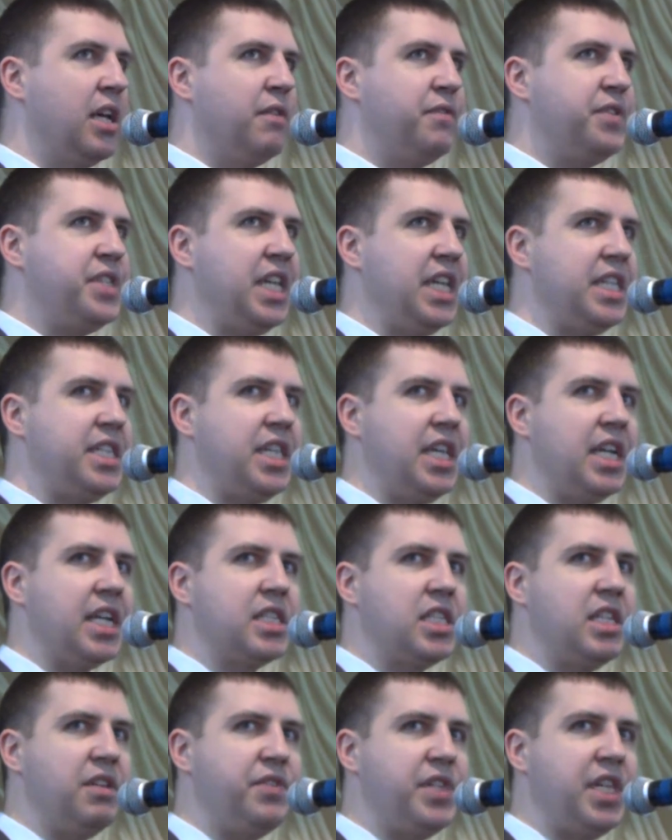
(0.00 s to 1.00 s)
все
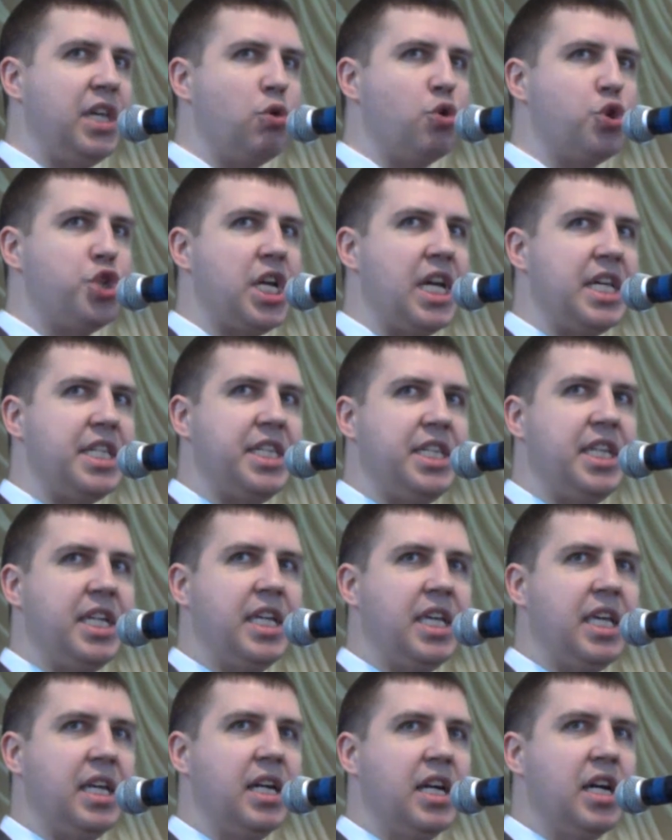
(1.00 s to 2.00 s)
секции, все
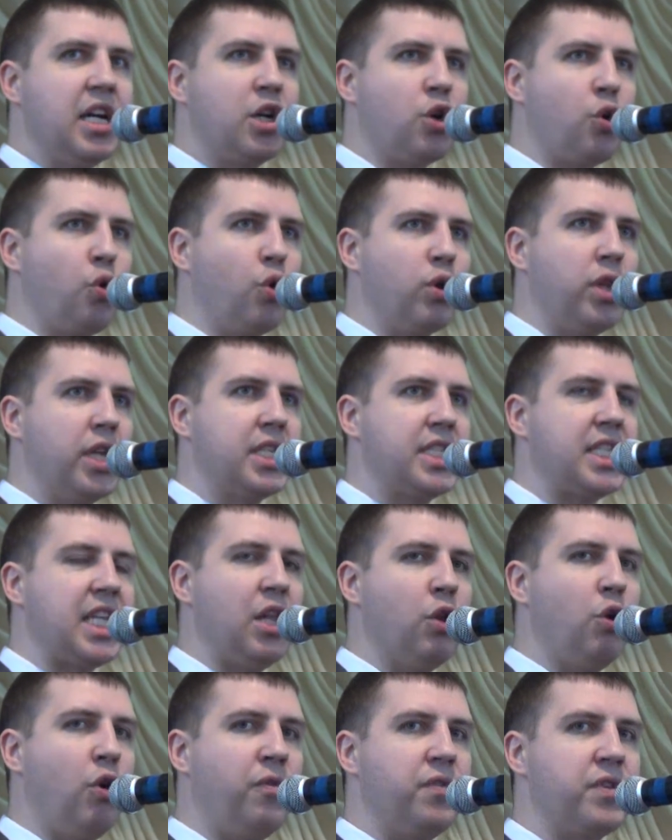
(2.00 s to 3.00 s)
участники круглых
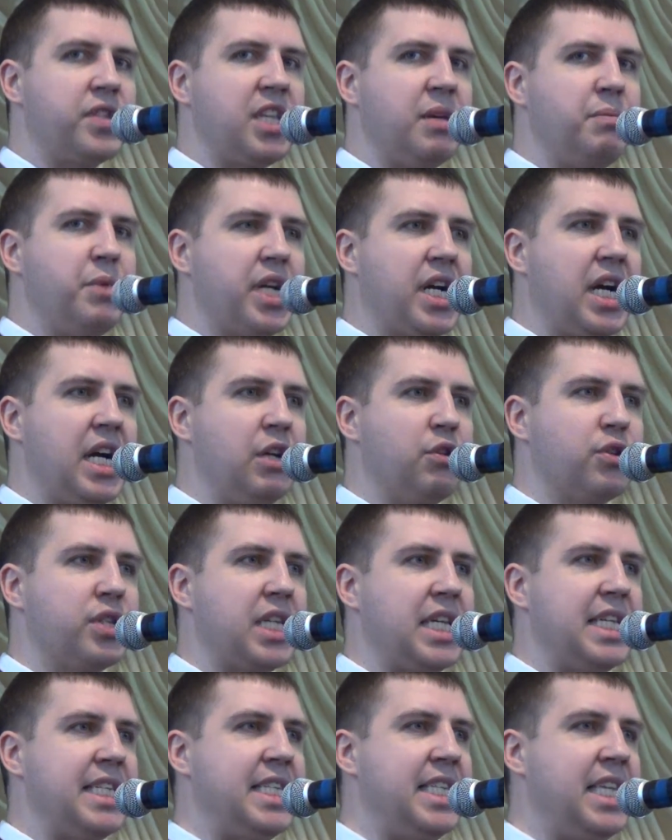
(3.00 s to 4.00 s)
столов
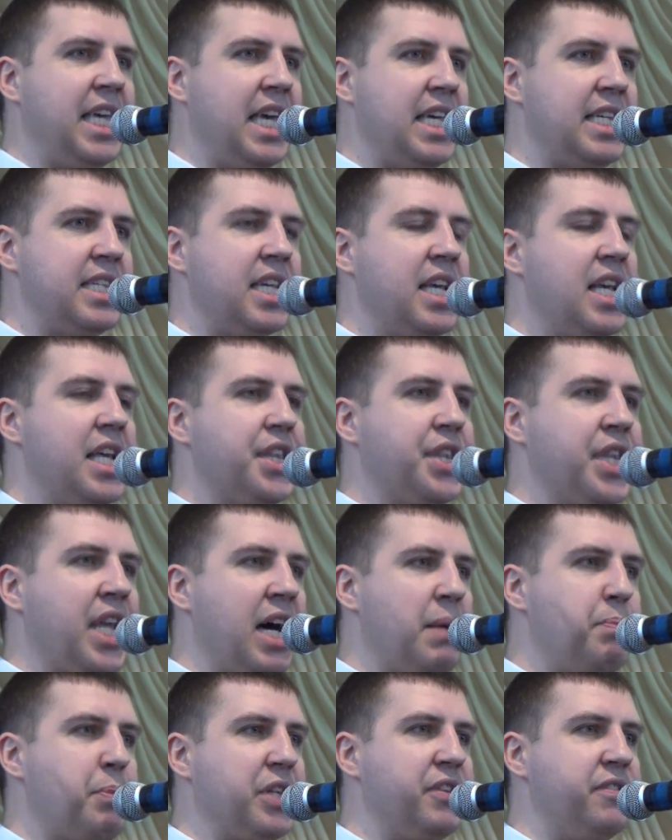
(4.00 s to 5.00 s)
собираются здесь
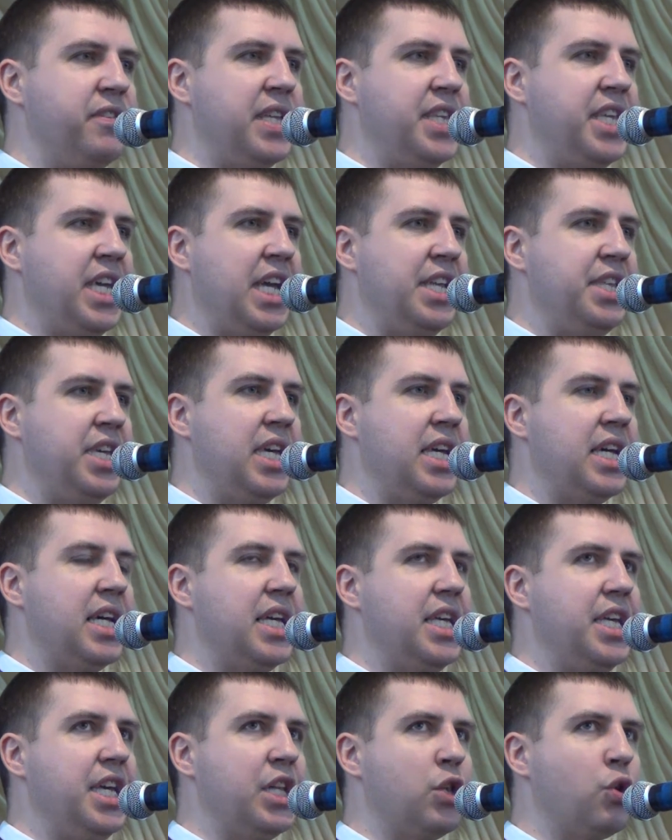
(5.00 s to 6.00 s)
на
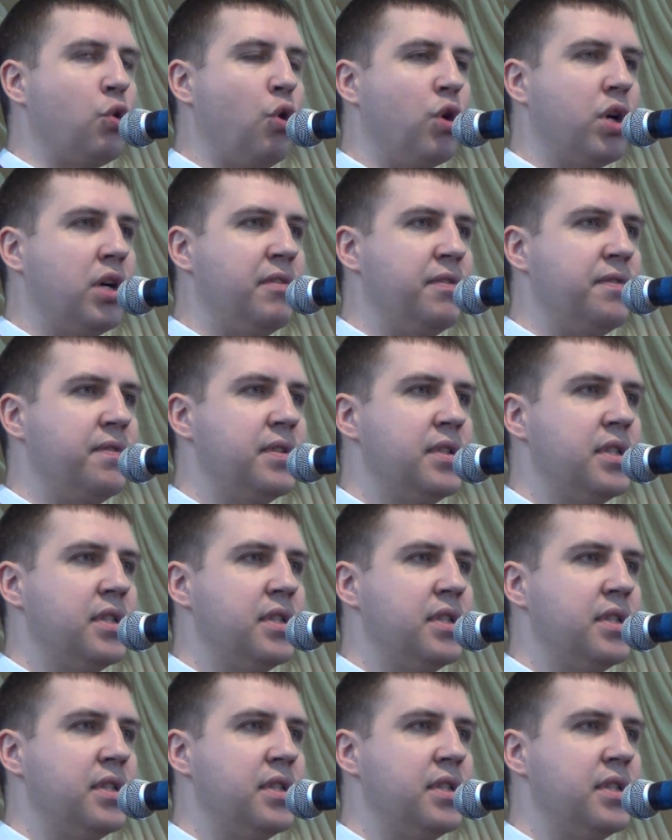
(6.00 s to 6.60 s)
подведение итогов.